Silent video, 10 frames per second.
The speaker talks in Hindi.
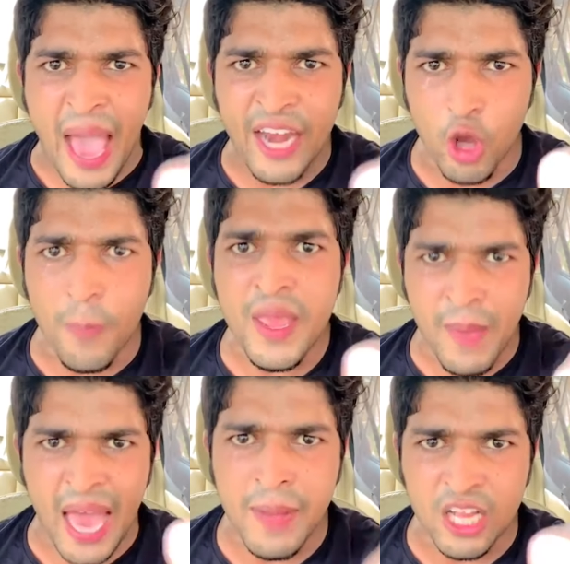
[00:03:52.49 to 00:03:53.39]
बहन को अपनी
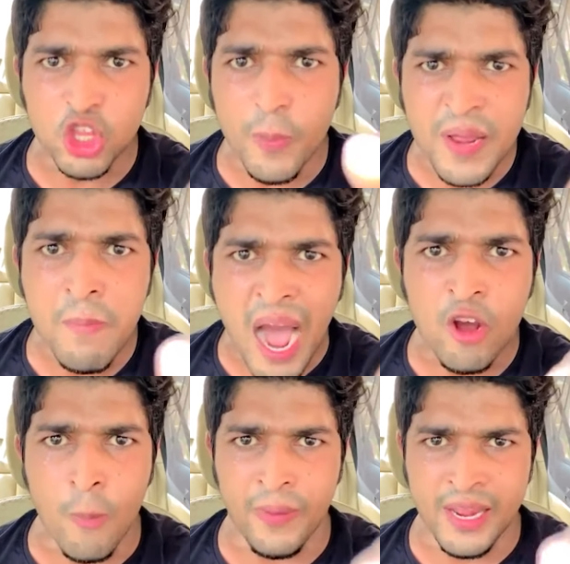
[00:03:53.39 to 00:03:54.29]
बहन मानते हो अपनी
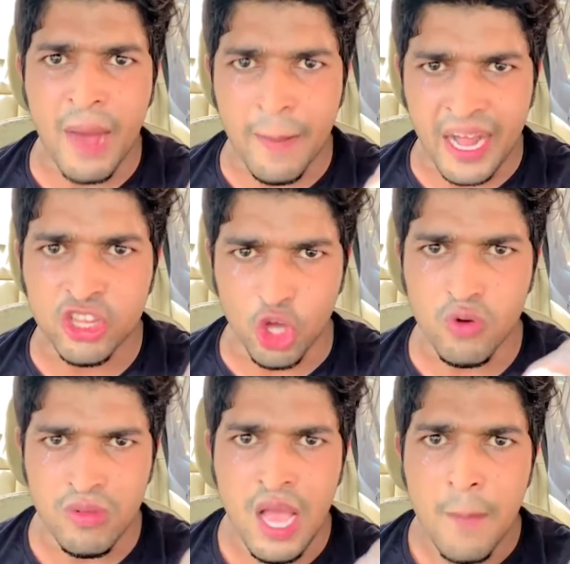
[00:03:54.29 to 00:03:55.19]
माँ को अपनी माँ मानते
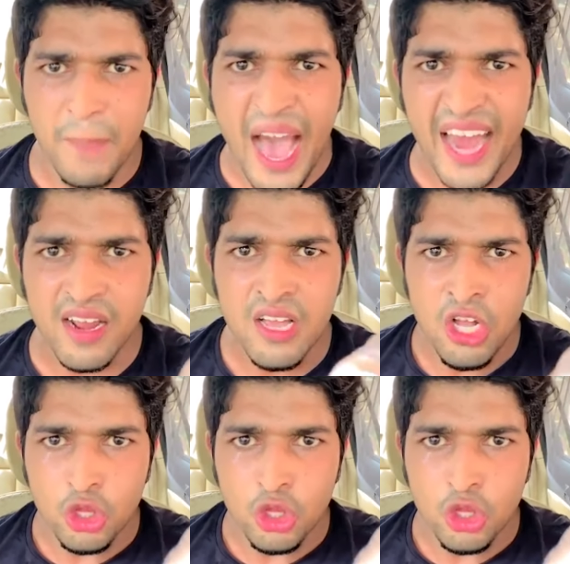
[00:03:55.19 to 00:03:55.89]
हो पर